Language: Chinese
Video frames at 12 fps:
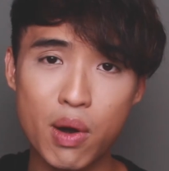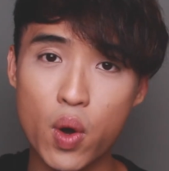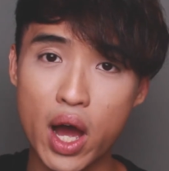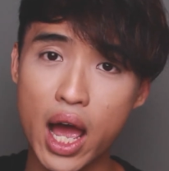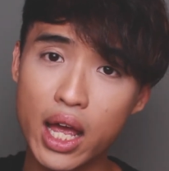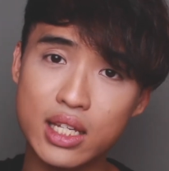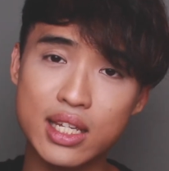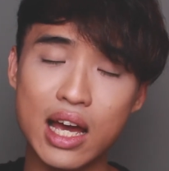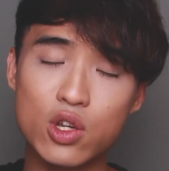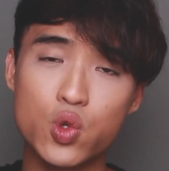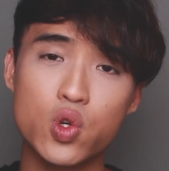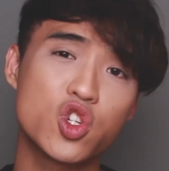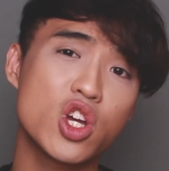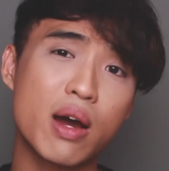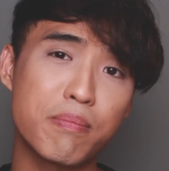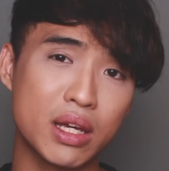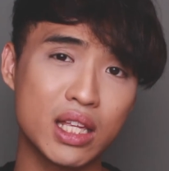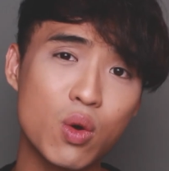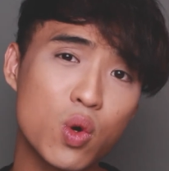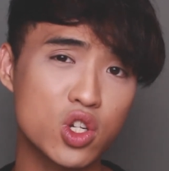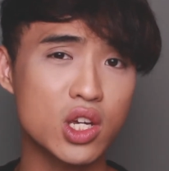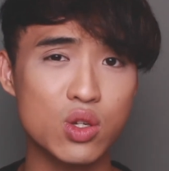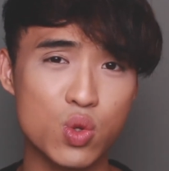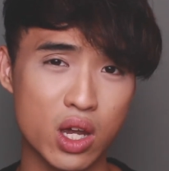帮我按下去，这样明天我
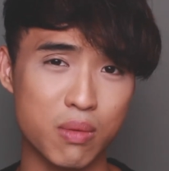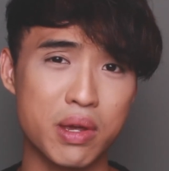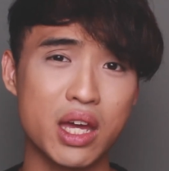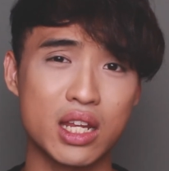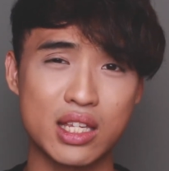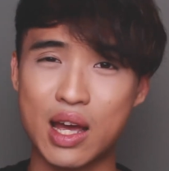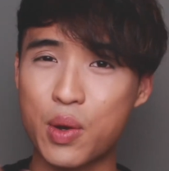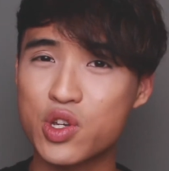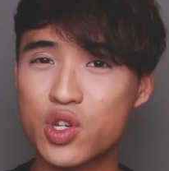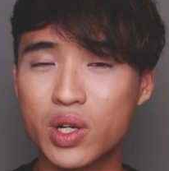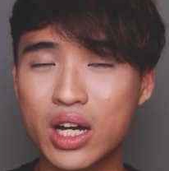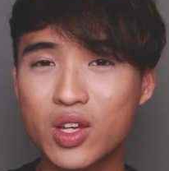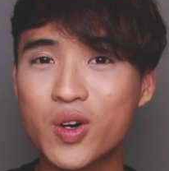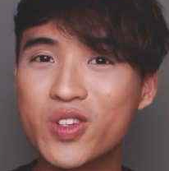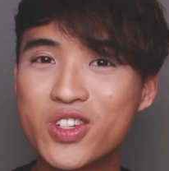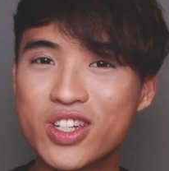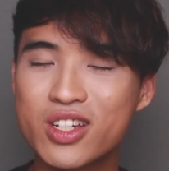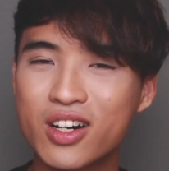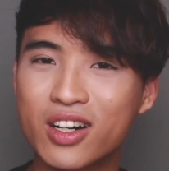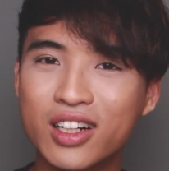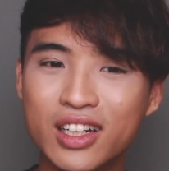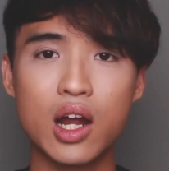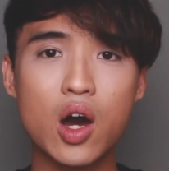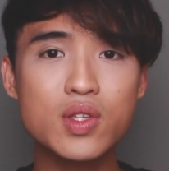上传影片，你才会收到通知。哦，
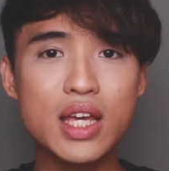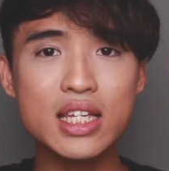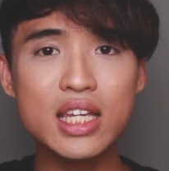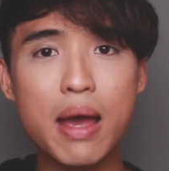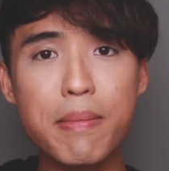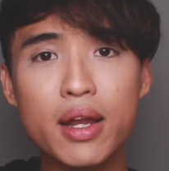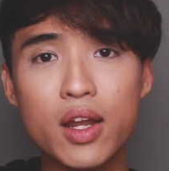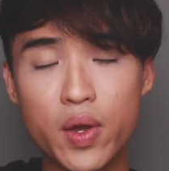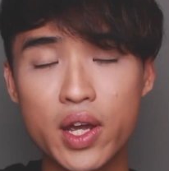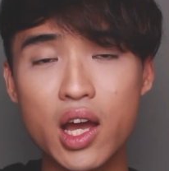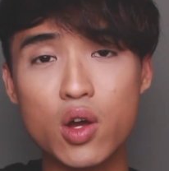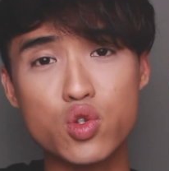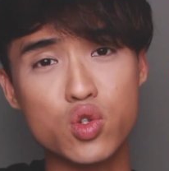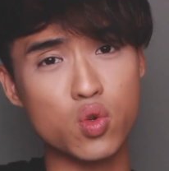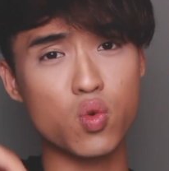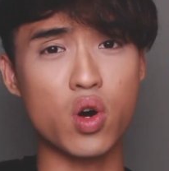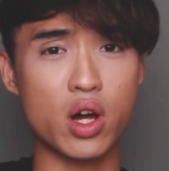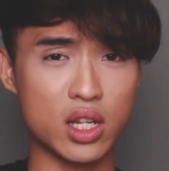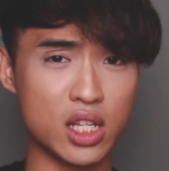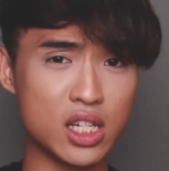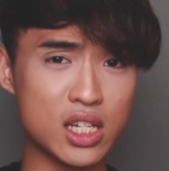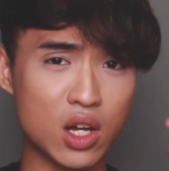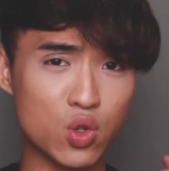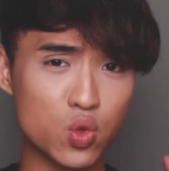然后在下面留言告诉我你
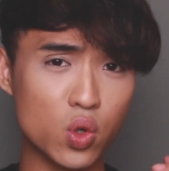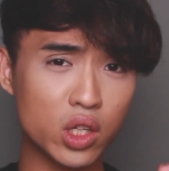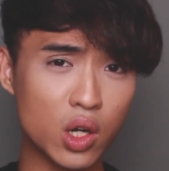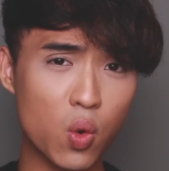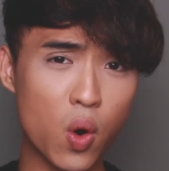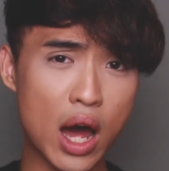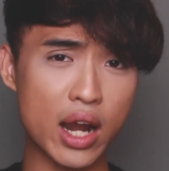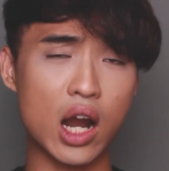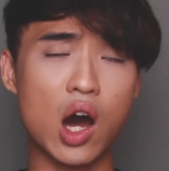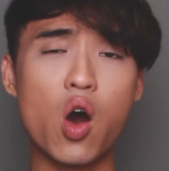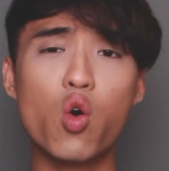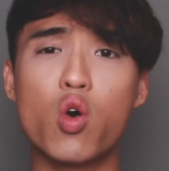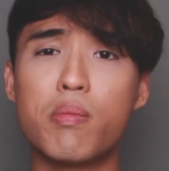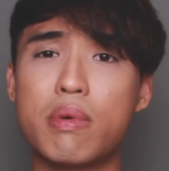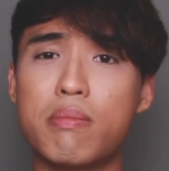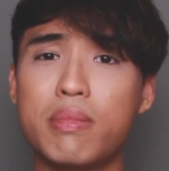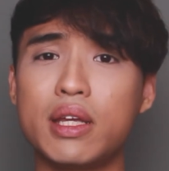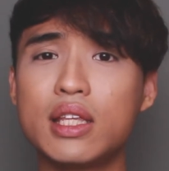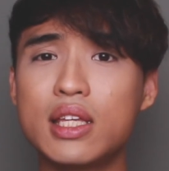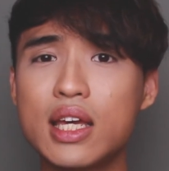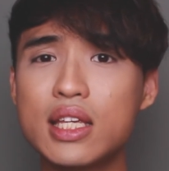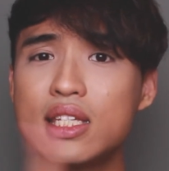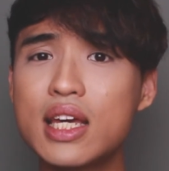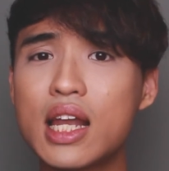想说的话，然后我们明
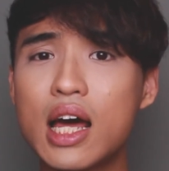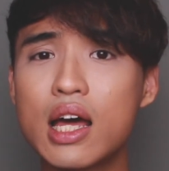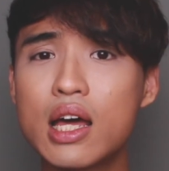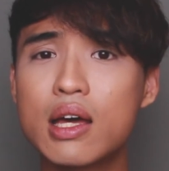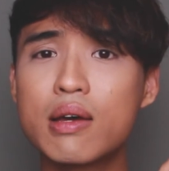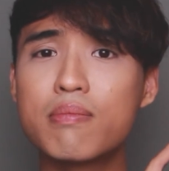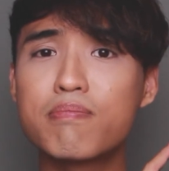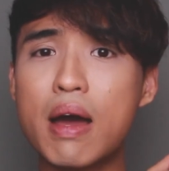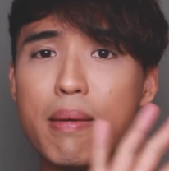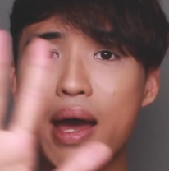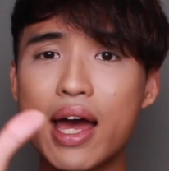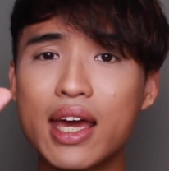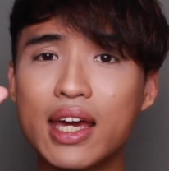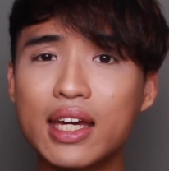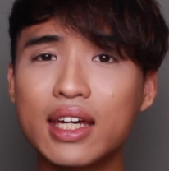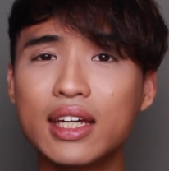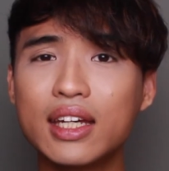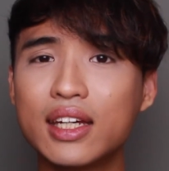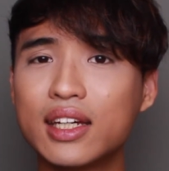天见啦，拜拜。